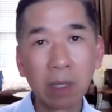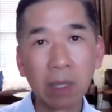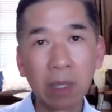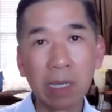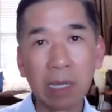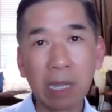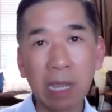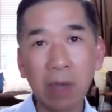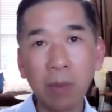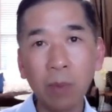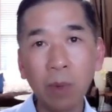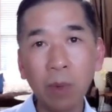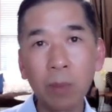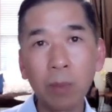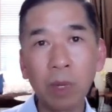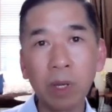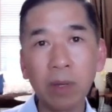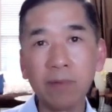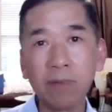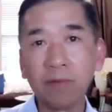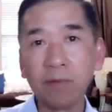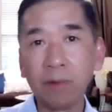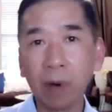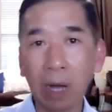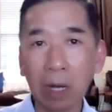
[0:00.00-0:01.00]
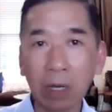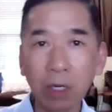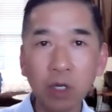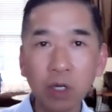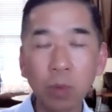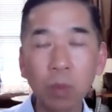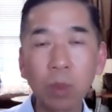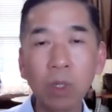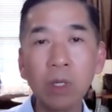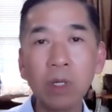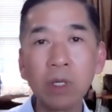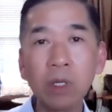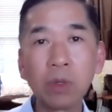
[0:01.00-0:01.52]
Tại nếu mà mình vẫn
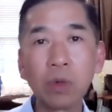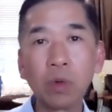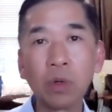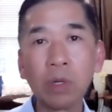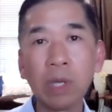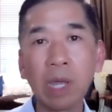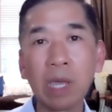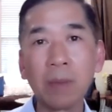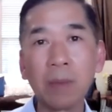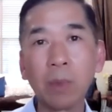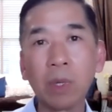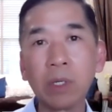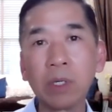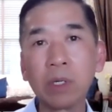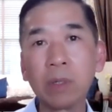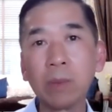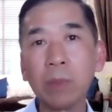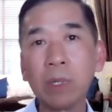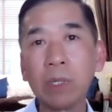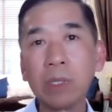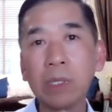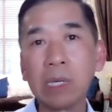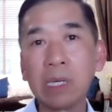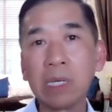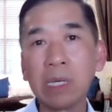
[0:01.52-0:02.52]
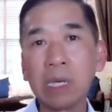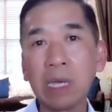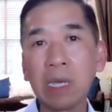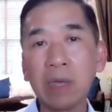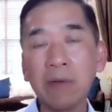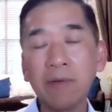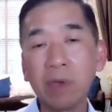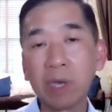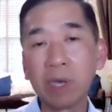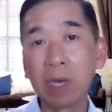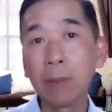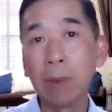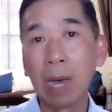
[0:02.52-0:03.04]
trong cái lứa tuổi này mà Jimmy chỉ
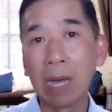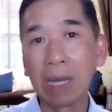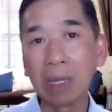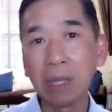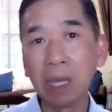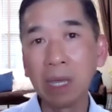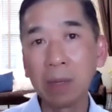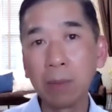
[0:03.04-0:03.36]
nghĩ về cái bản